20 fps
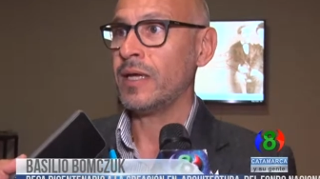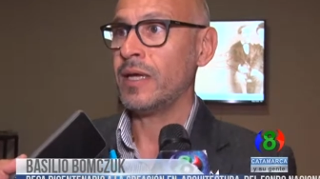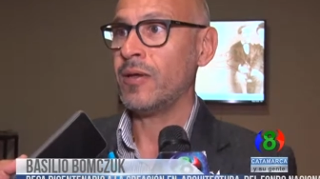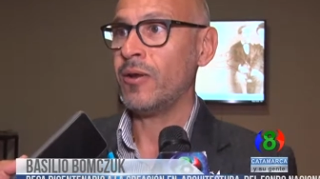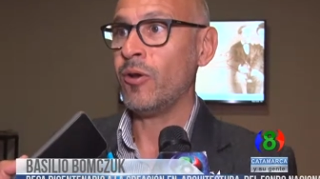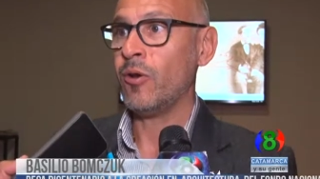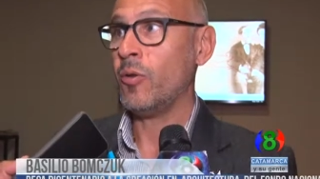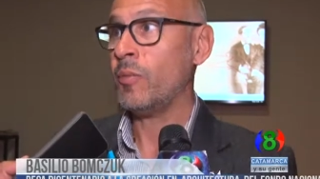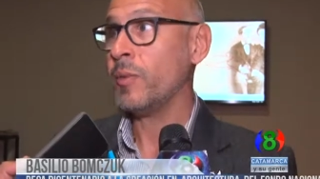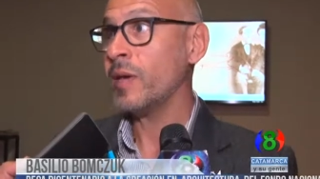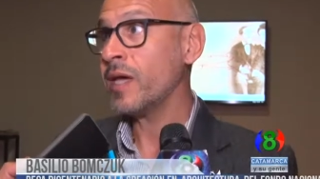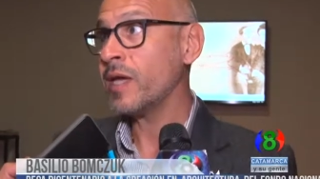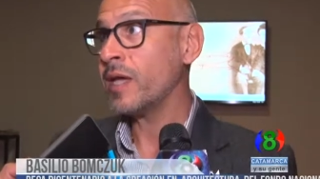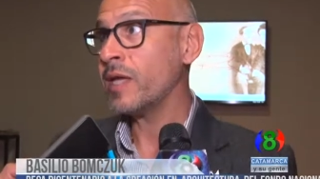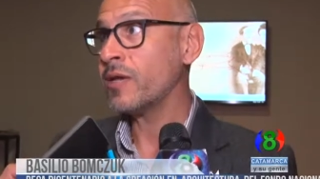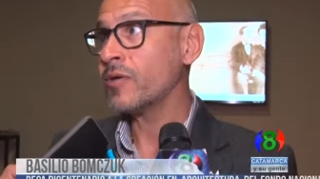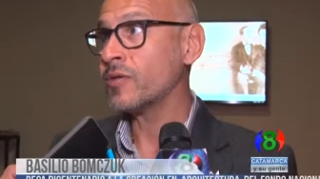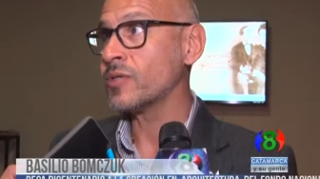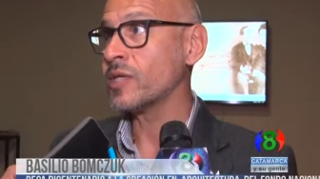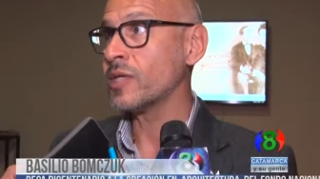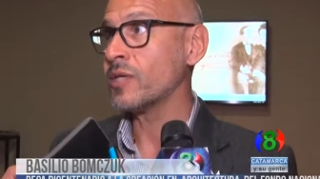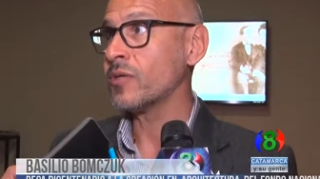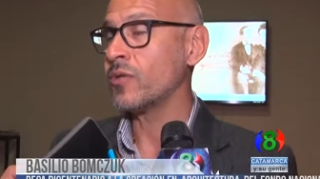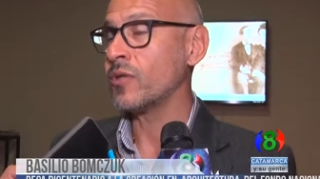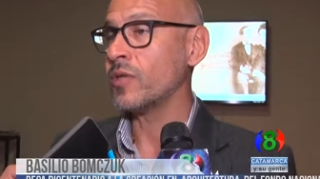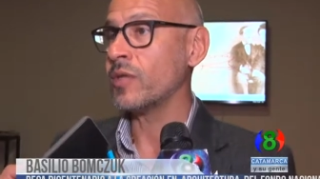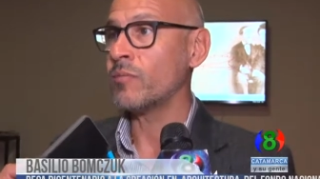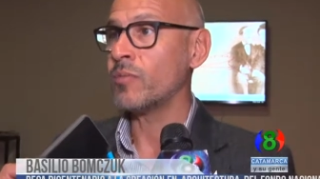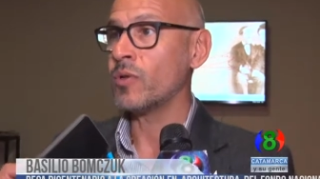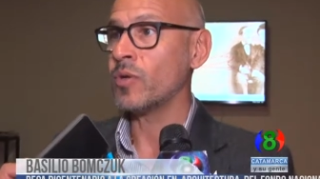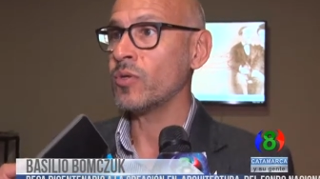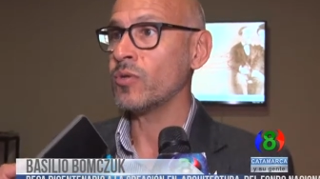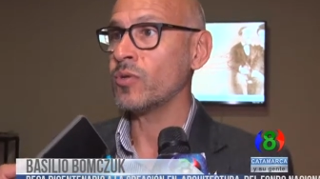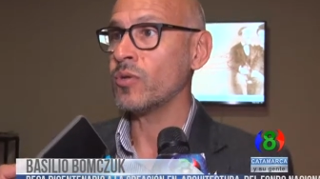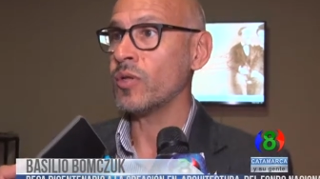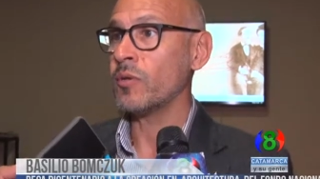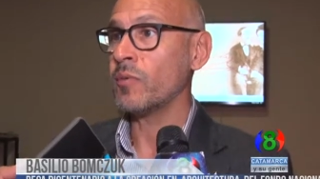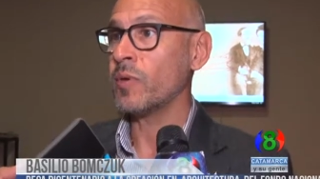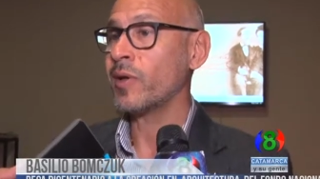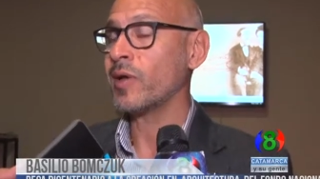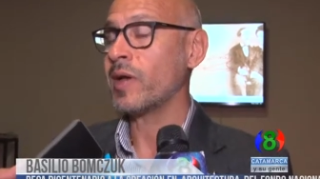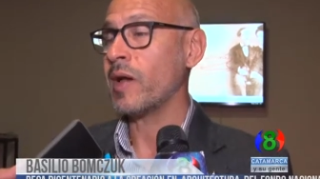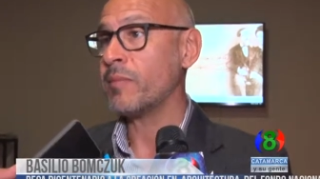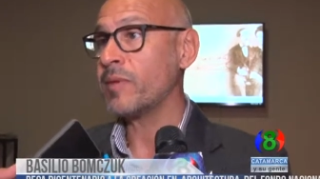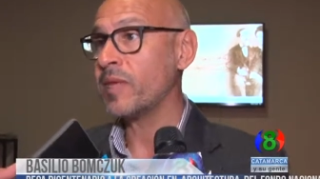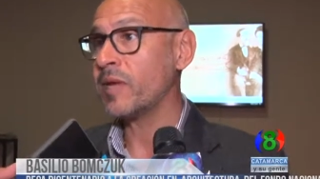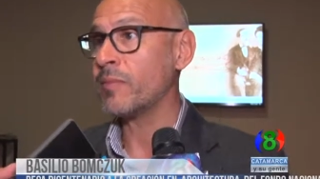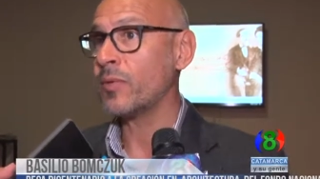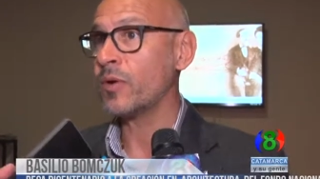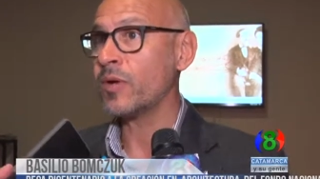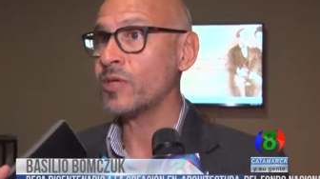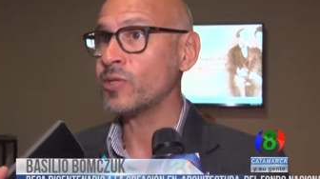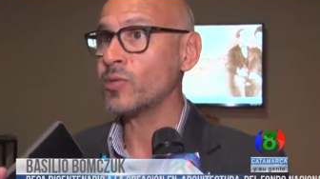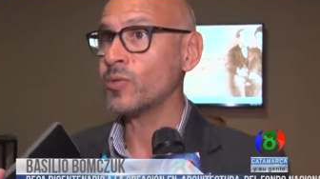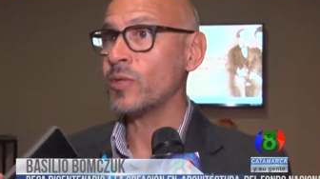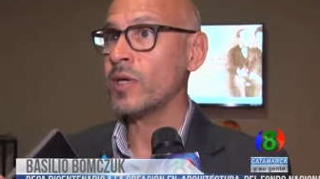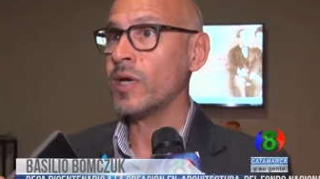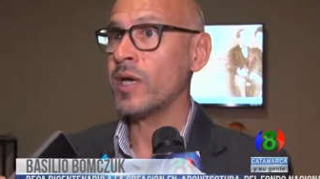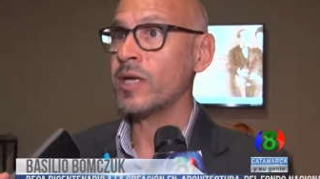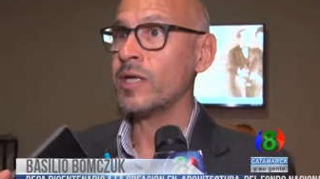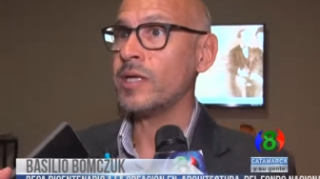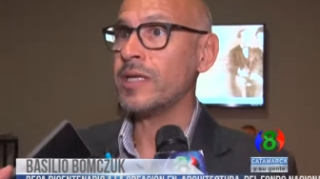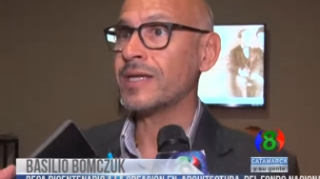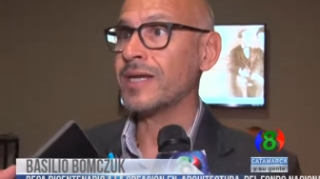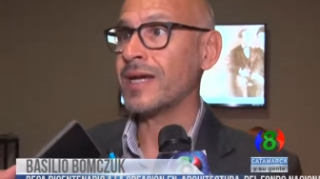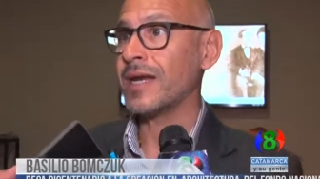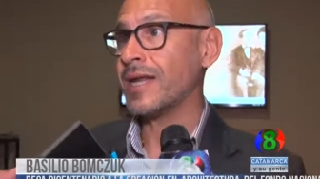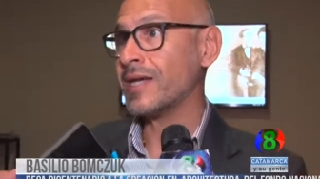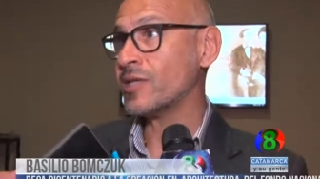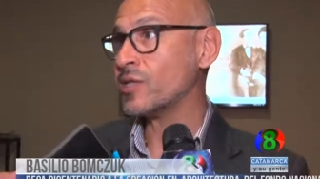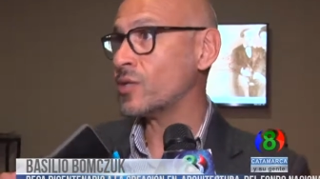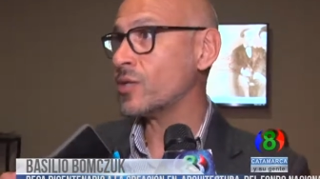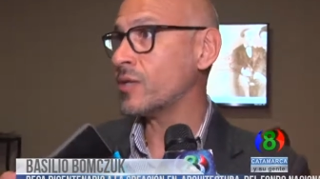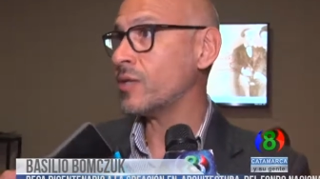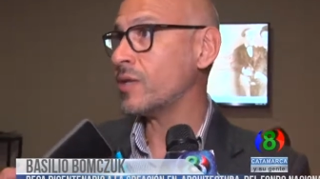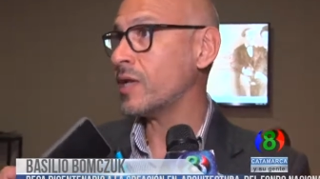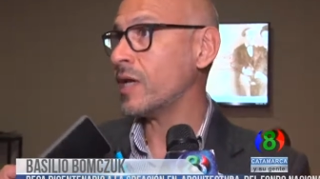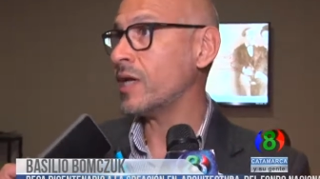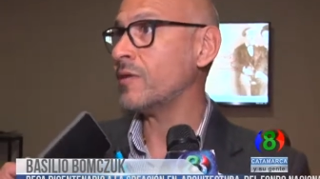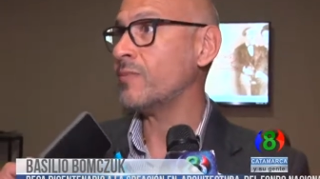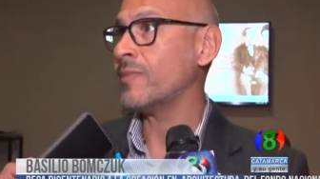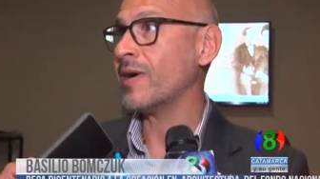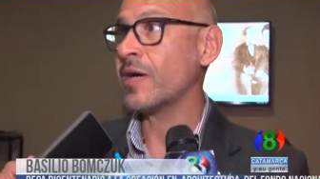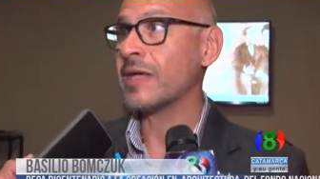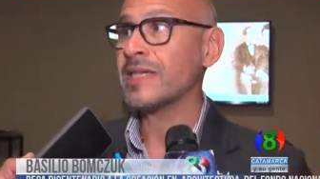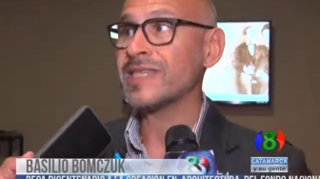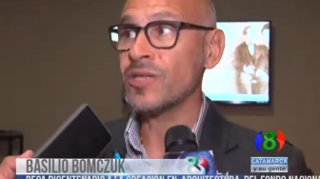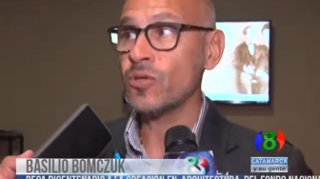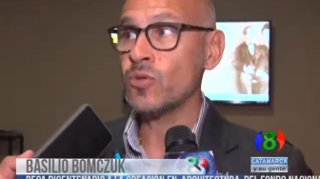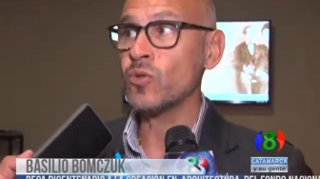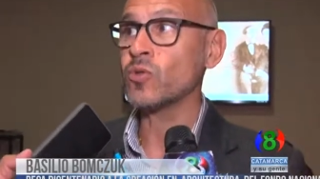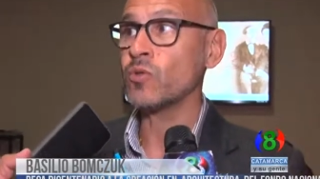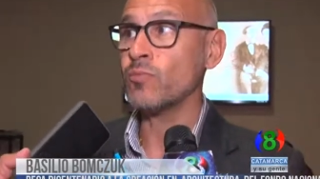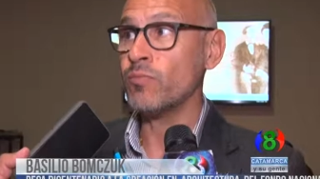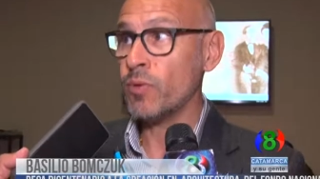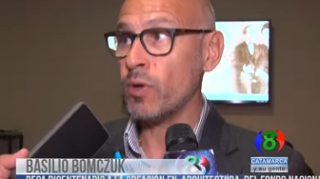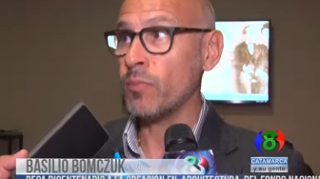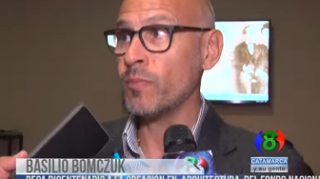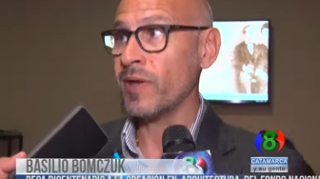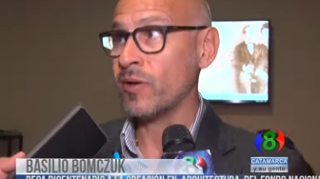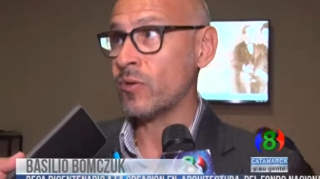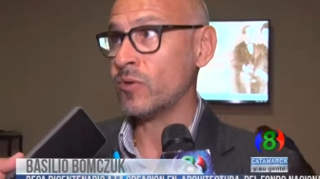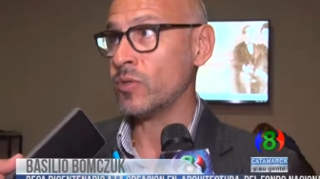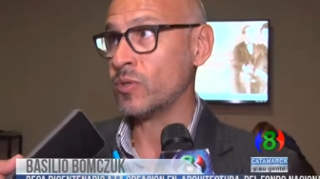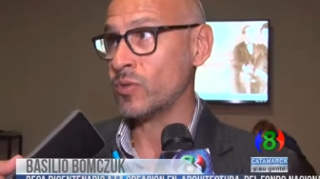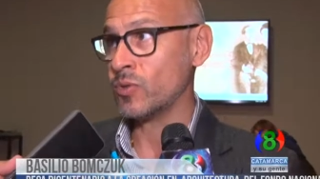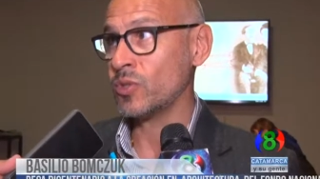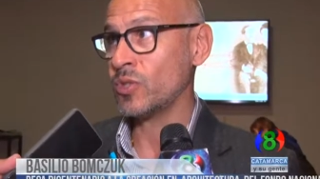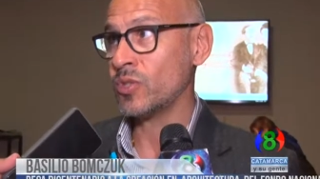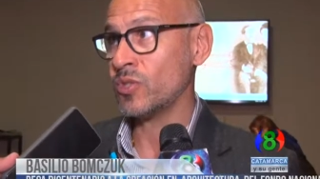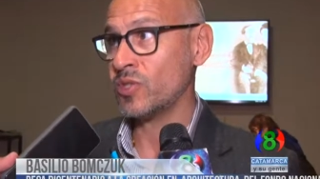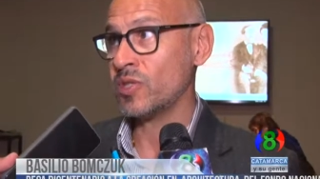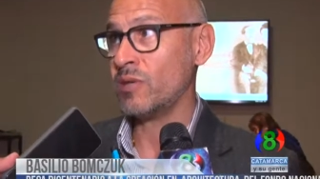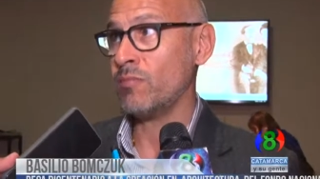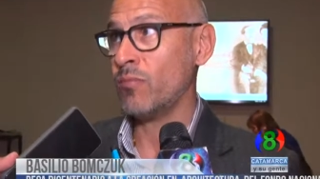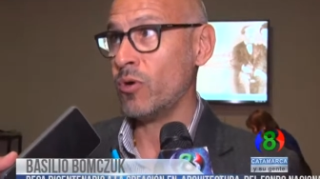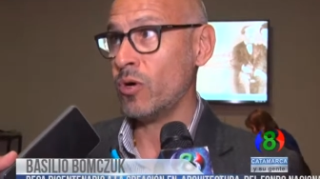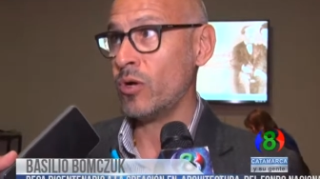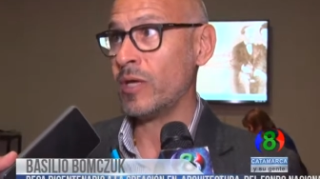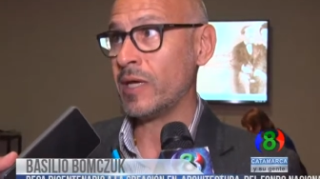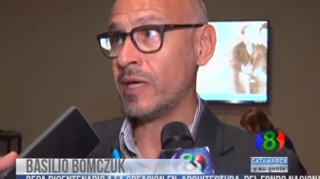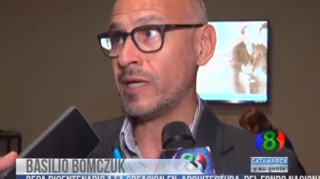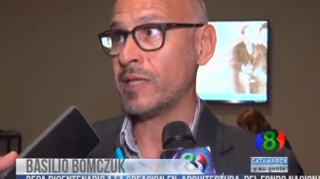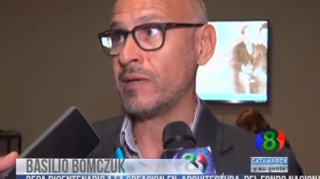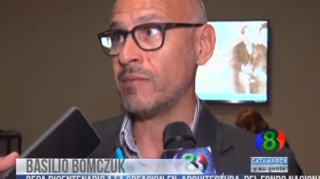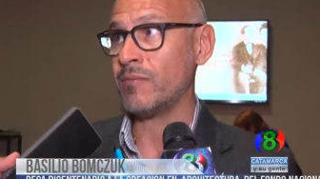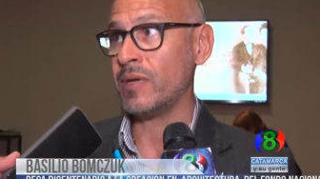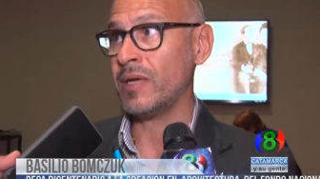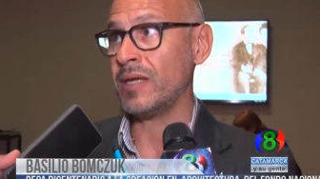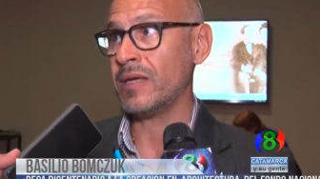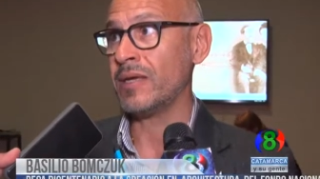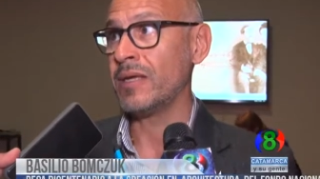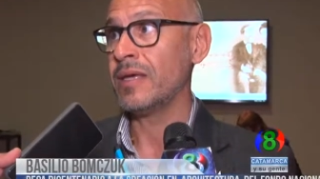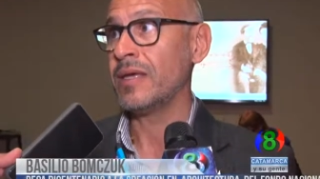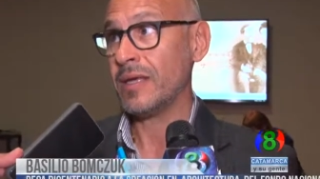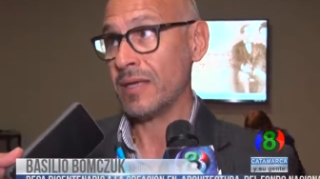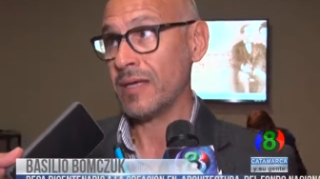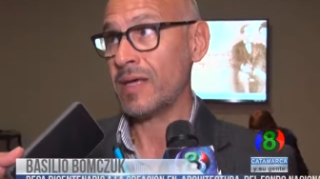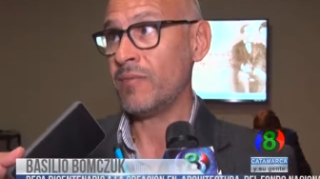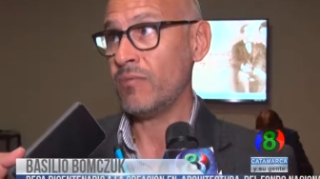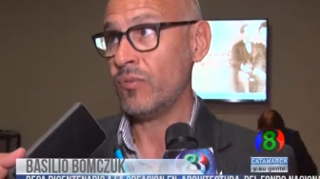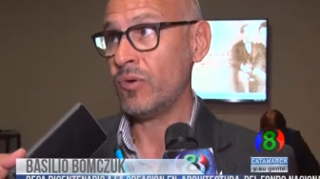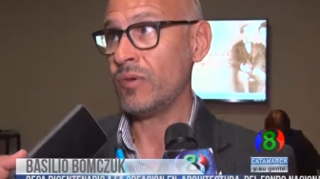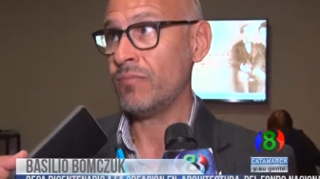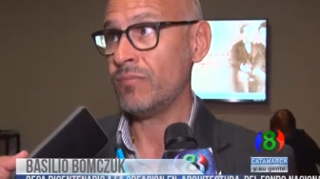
eh, los ve, ¿no es cierto? Y de pronto después camina por la ciudad y relaciona y va haciendo su propia construcción simbólica también, que es muy